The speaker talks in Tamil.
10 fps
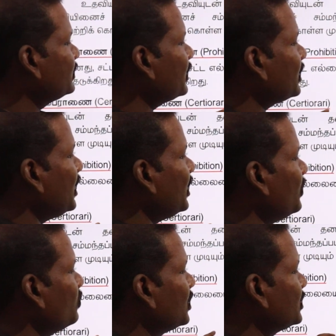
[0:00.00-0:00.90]

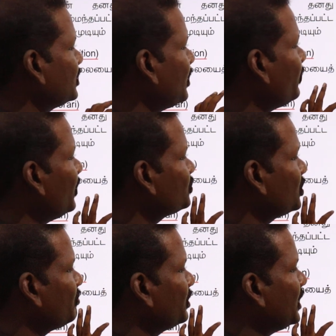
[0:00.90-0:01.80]
எதற்கான ஒரு சிறப்பான
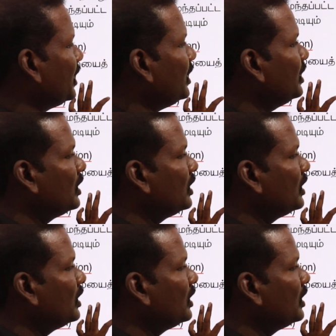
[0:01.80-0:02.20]
விஷயம் அப்படின்னா